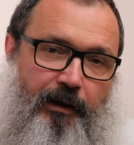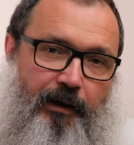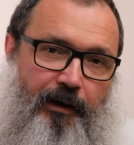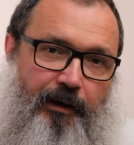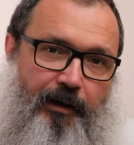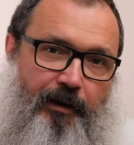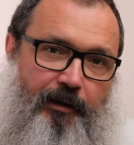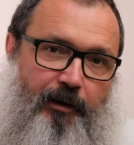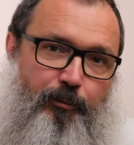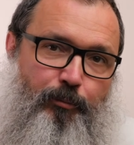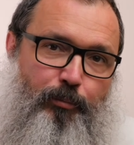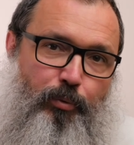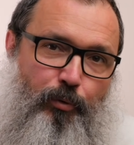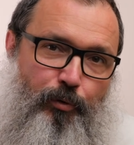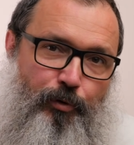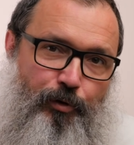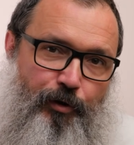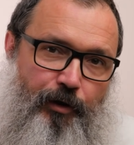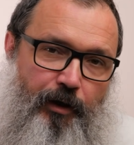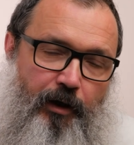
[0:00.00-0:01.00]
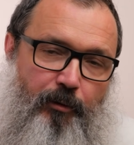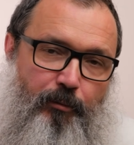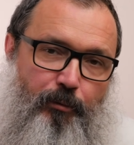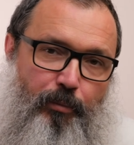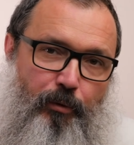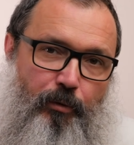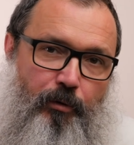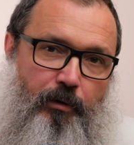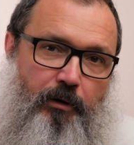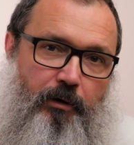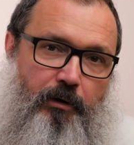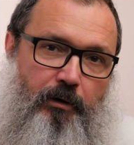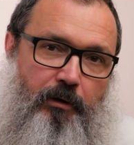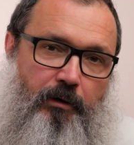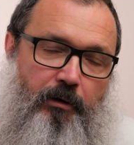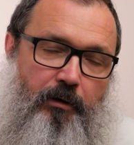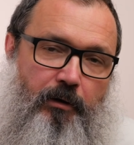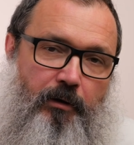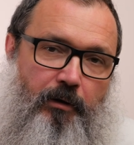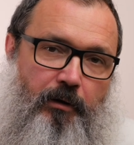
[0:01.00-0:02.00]
I kiedy później
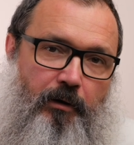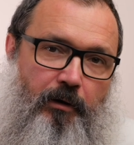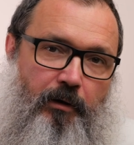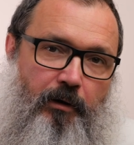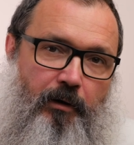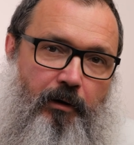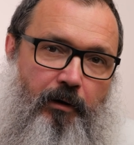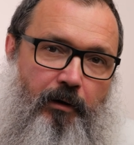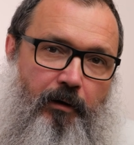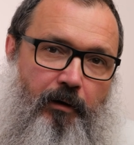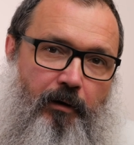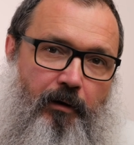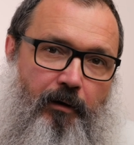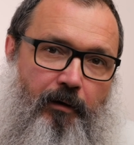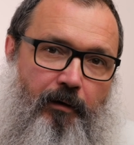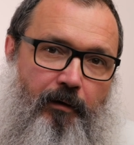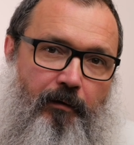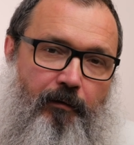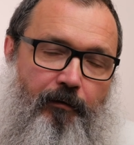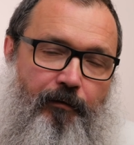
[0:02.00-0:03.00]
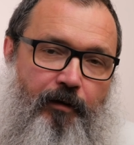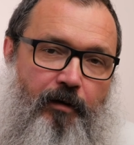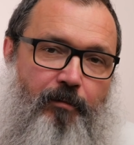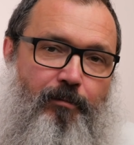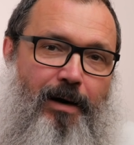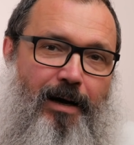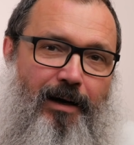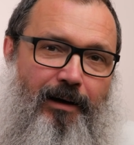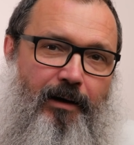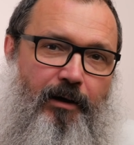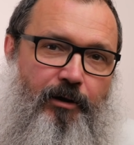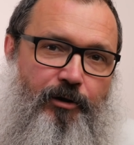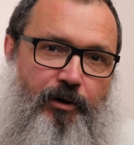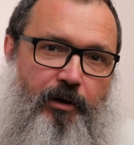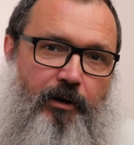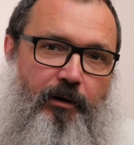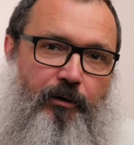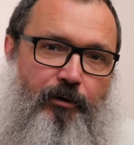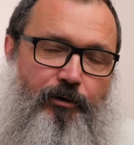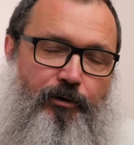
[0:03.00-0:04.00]
Bóg wymaga
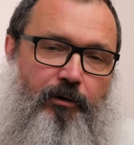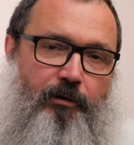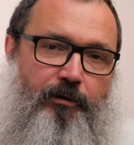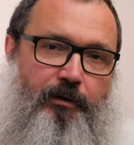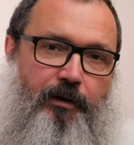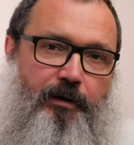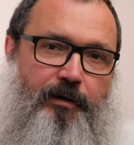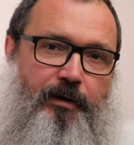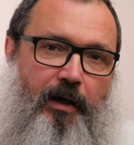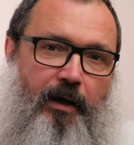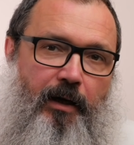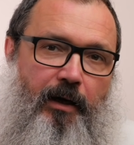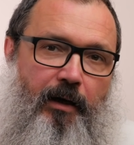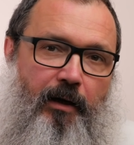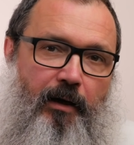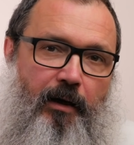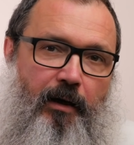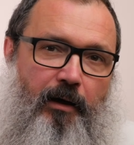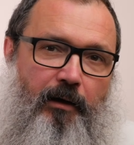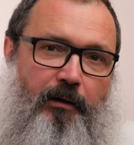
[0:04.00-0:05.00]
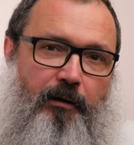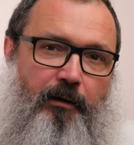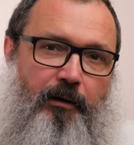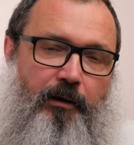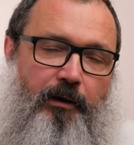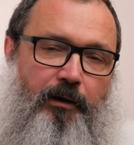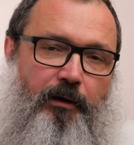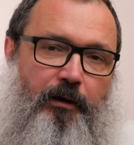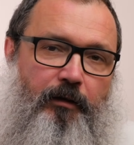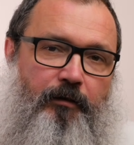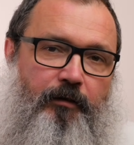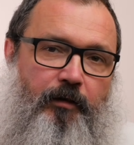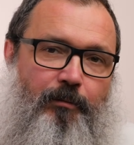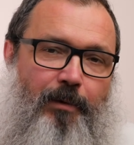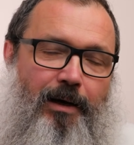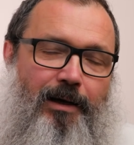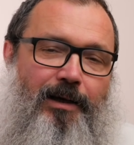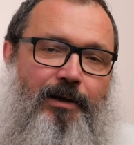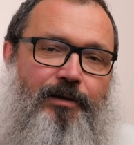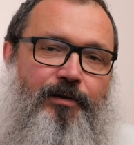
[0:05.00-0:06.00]
czegoś od Izraela, to
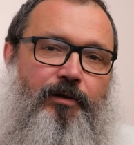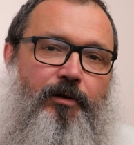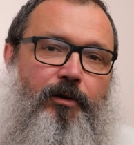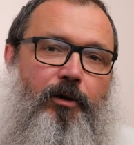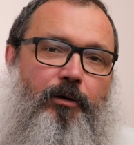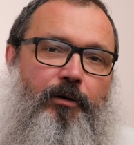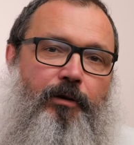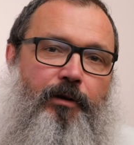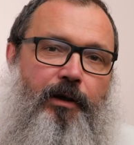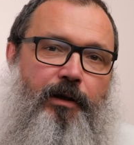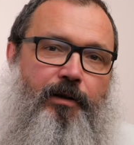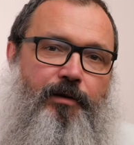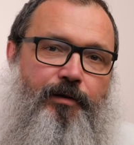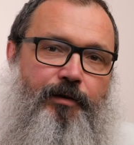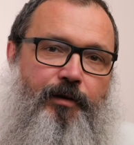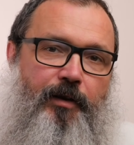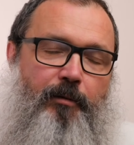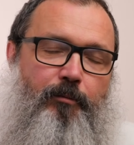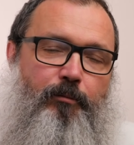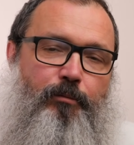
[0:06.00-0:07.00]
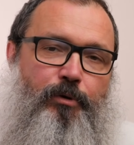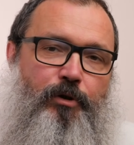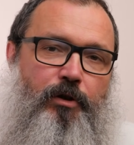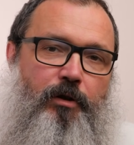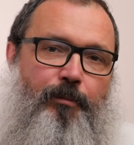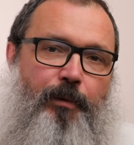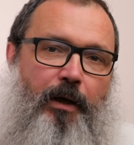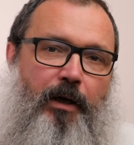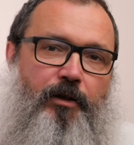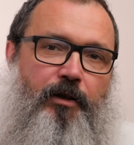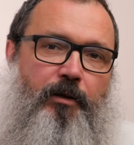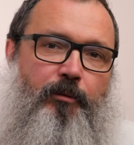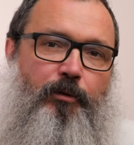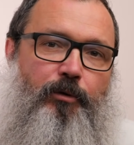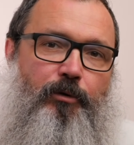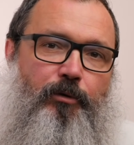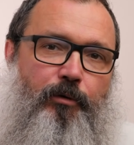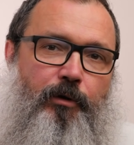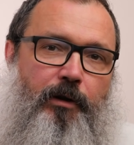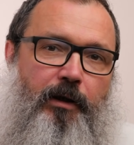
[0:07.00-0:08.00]
wymaga zgodnie z tym przymierzem,
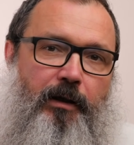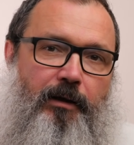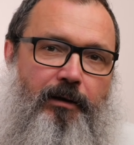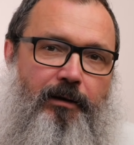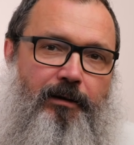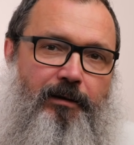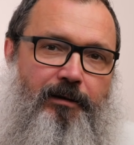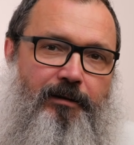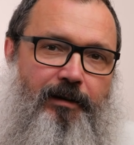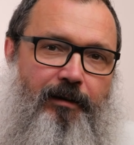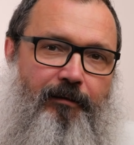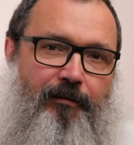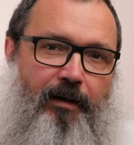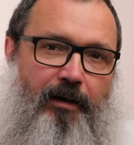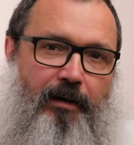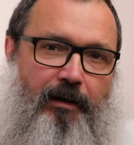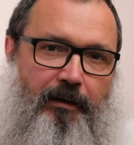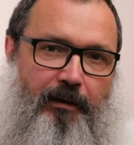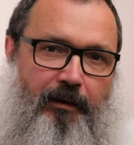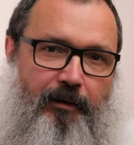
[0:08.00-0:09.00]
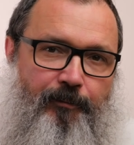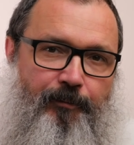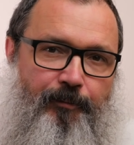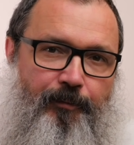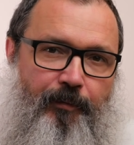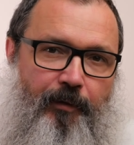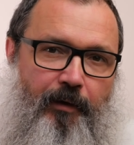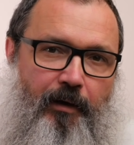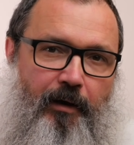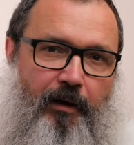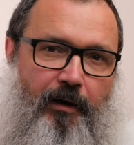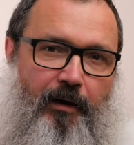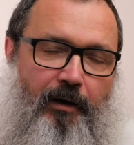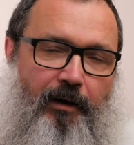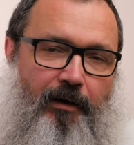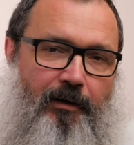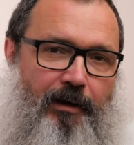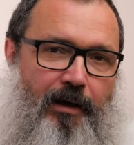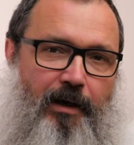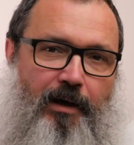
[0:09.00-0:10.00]
które zawarli.
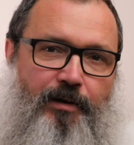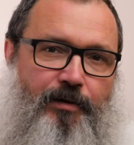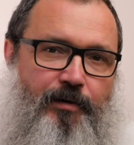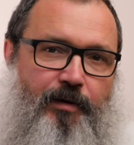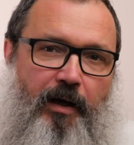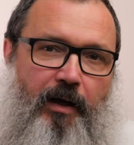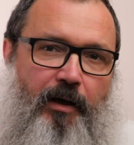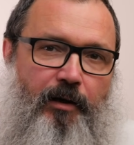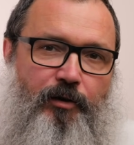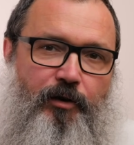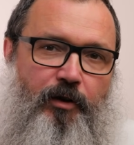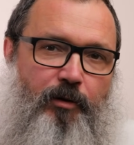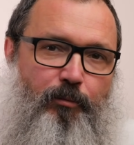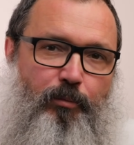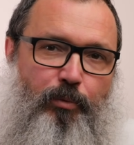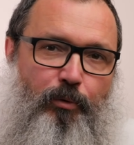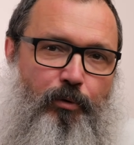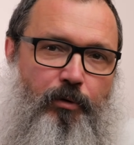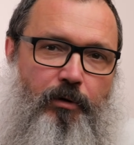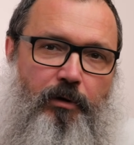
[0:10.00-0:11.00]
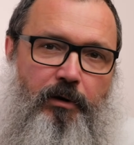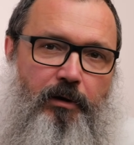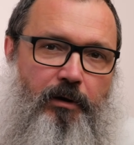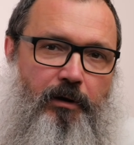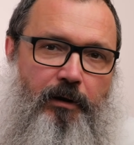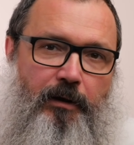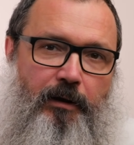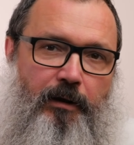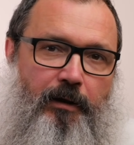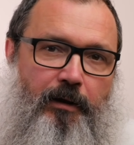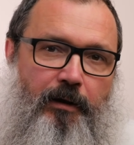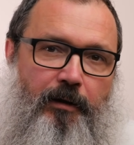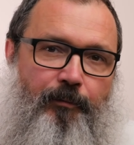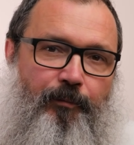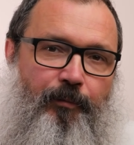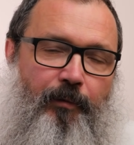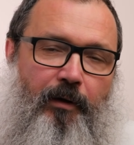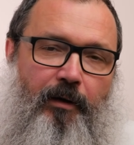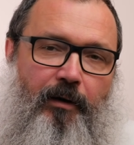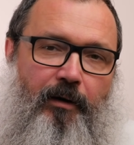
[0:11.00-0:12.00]
Nie jest tak, że Bóg
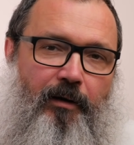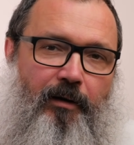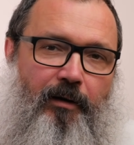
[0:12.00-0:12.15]
e,